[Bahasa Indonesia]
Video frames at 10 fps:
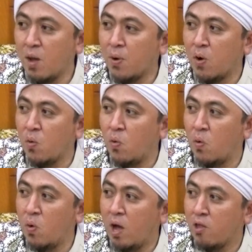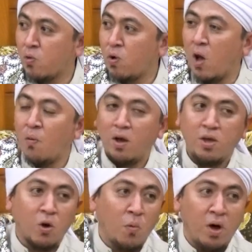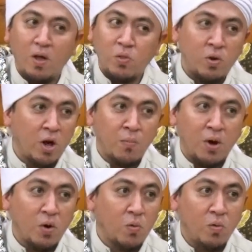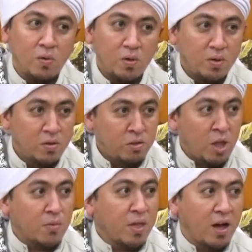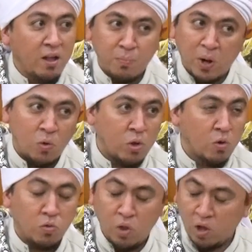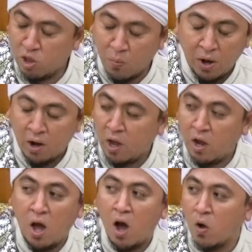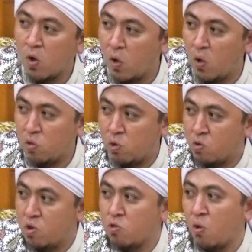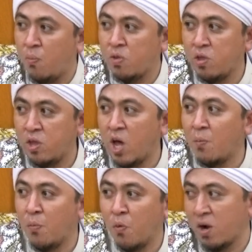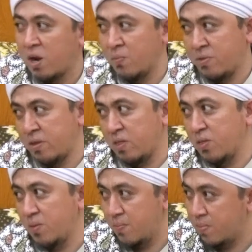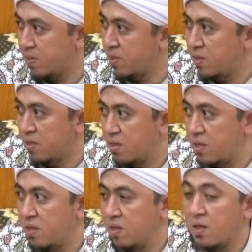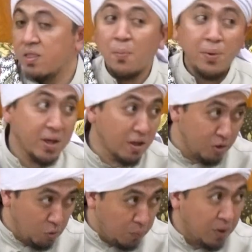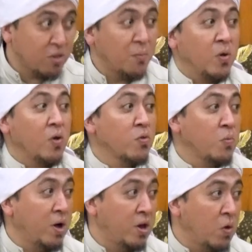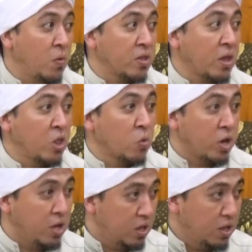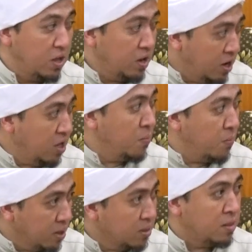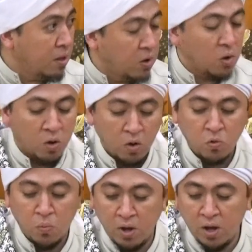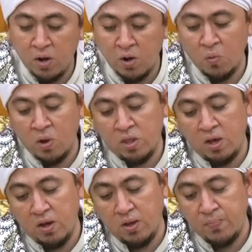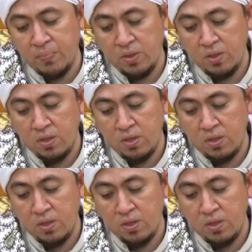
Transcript: Tidak perlu asrul awahir Ramadan, tidak perlu. Setiap saat penuh terus, ingat sama neraka nangis, terus di sok masjid, tidak mau pulang dari masjid. Tapi dikasih lupa sama Allah subhanahu wa ta'ala itu nek, nikmat dari Allah subhanahu wa ta'ala.